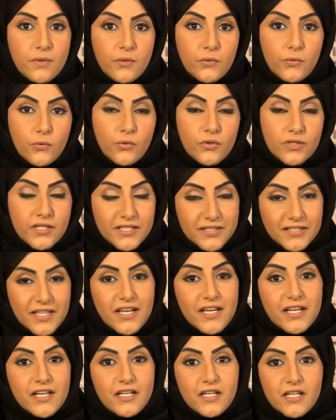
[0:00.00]

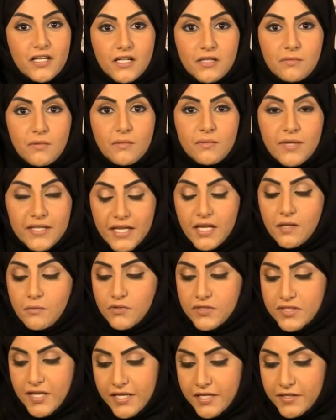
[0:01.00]
وقطر المملكة
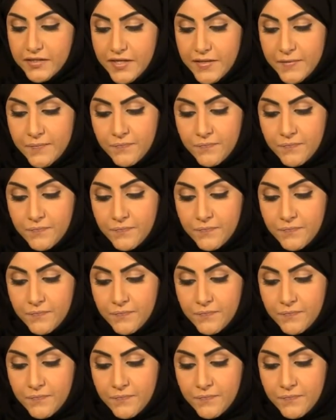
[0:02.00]
المتحدة